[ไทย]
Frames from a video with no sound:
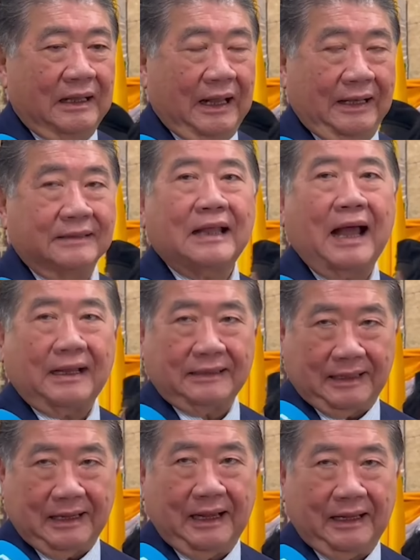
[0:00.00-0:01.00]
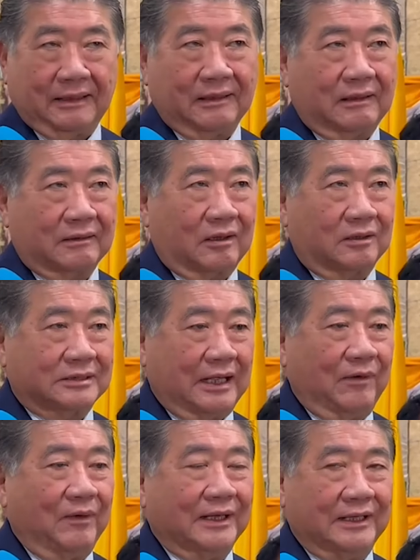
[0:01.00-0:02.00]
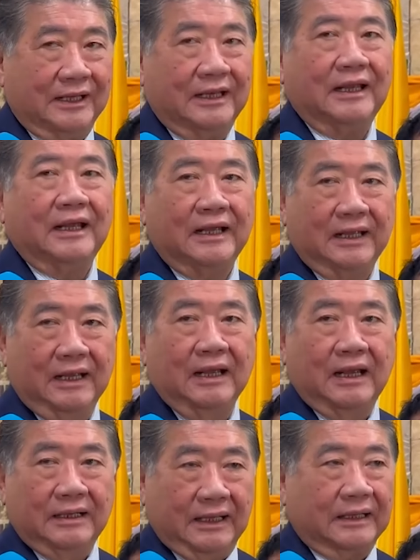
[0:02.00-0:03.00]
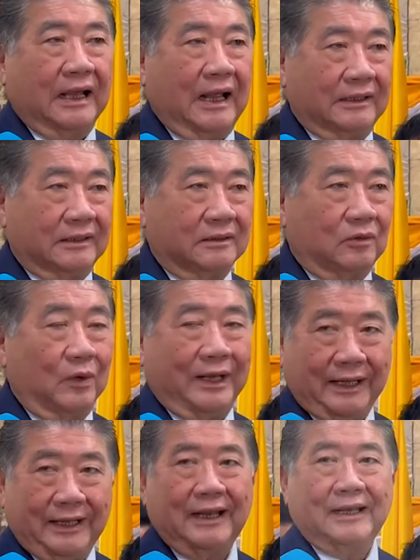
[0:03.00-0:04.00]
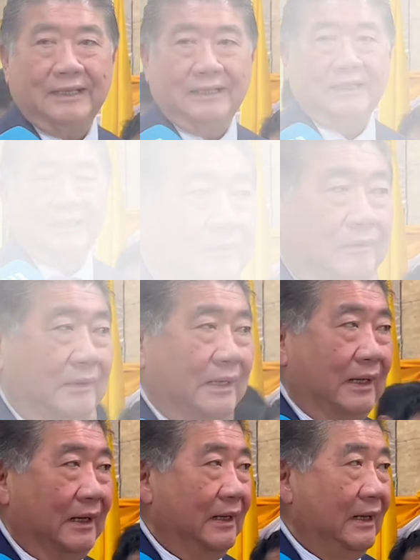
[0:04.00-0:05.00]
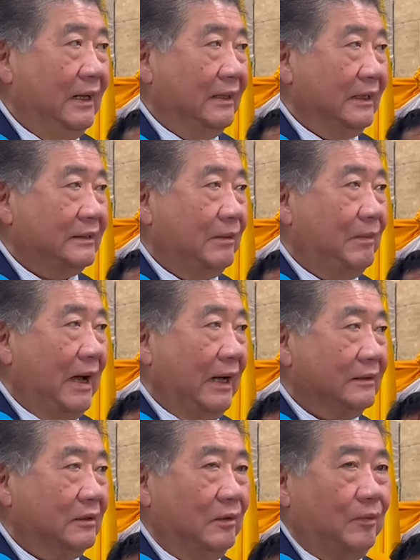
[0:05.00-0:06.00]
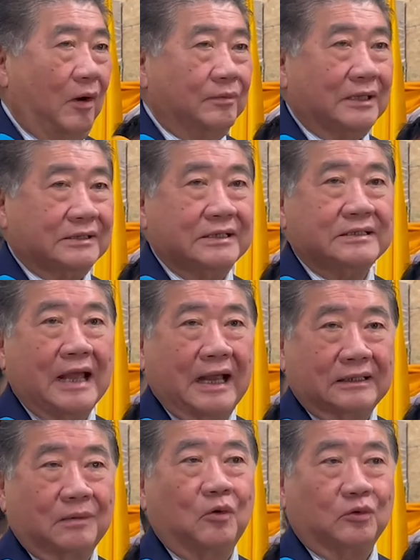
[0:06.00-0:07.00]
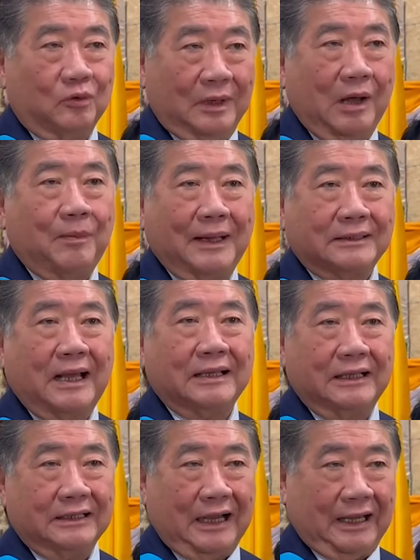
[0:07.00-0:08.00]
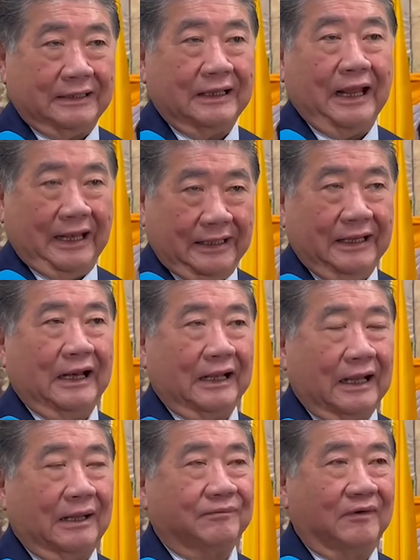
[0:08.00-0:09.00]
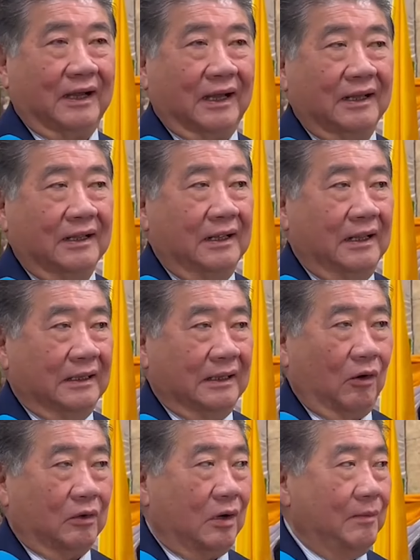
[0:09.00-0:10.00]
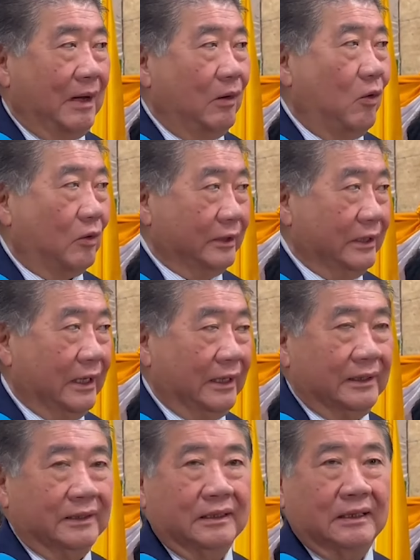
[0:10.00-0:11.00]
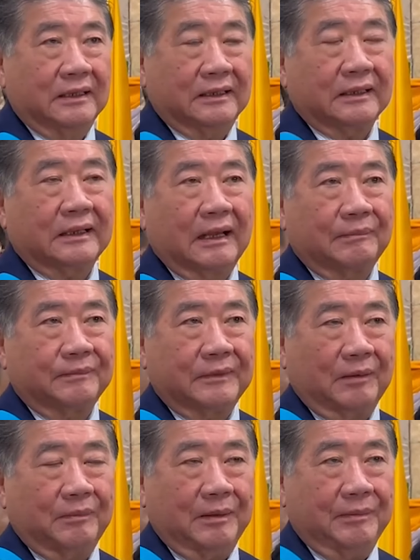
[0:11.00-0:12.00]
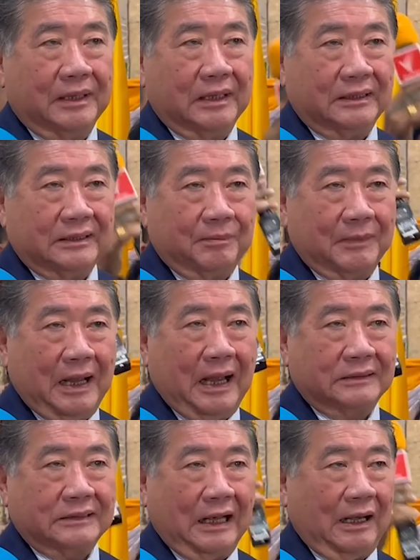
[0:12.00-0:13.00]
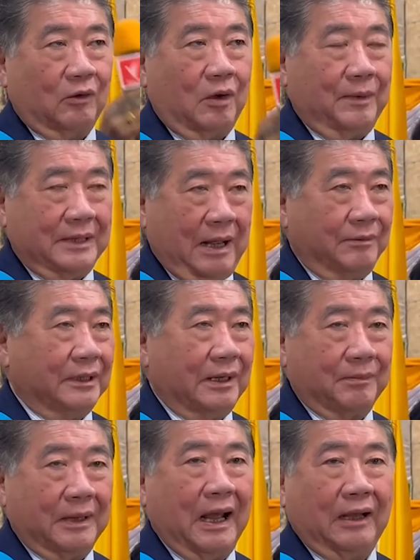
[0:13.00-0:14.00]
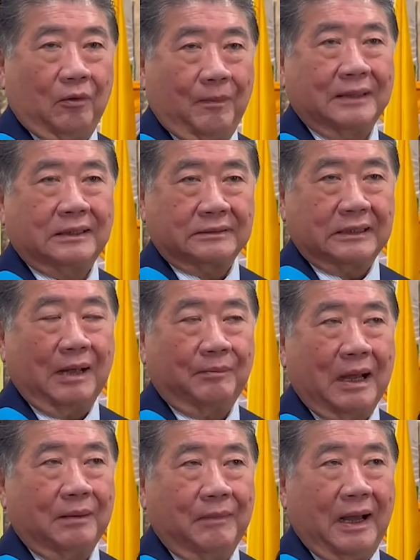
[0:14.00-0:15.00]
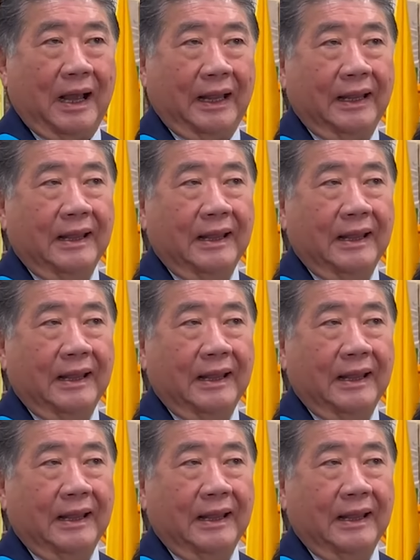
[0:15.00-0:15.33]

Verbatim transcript: เห็นต่างยังไงก็ก็ใช้เวทีนี้ในการคุยกันได้เลย เพราะว่ารัฐบาลก็พร้อมจะชี้แจงทั้งหมดอยู่แล้วภายใต้เงื่อนไขที่เห็นเนี่ยแหละครับว่าเราเข้ามา 6 เดือนนะครับยังไม่มีเงินทำงานแต่เราก็พยายามจะทำงานออกมาต่างๆมากมาย